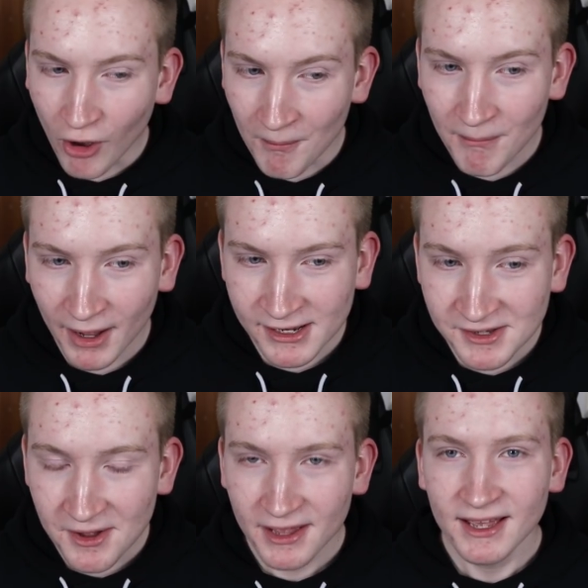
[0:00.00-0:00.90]
kommen
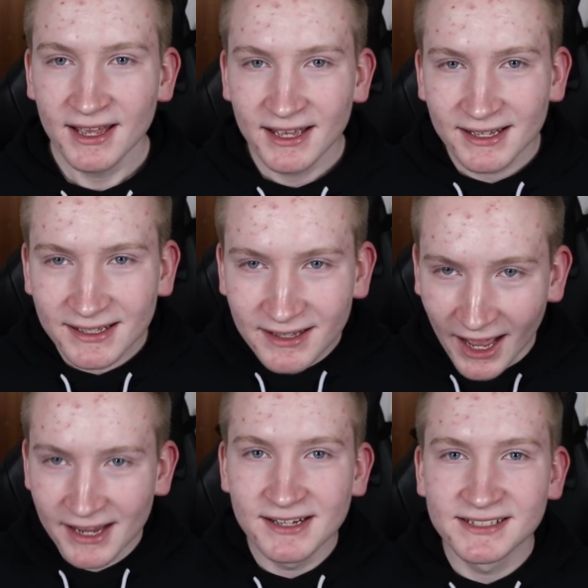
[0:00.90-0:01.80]
bald.
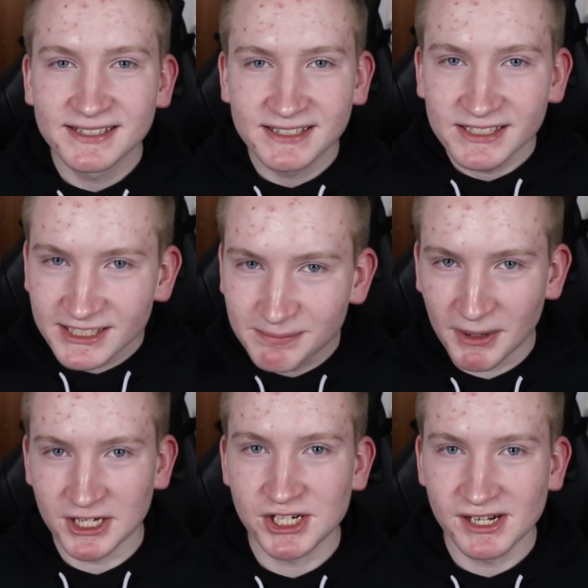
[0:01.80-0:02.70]
Geiles
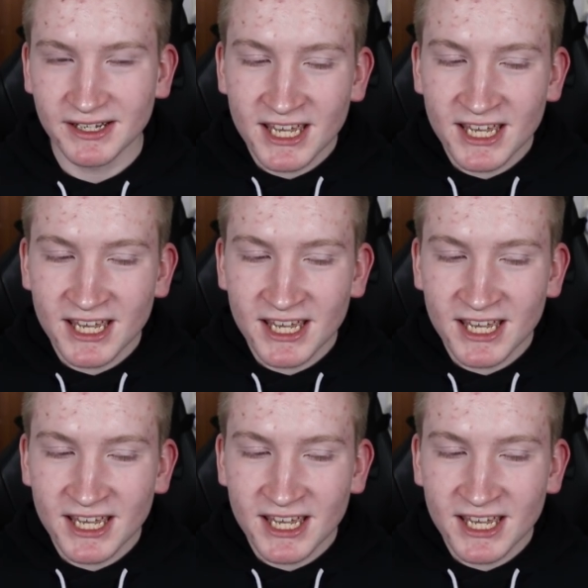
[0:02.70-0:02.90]
Special.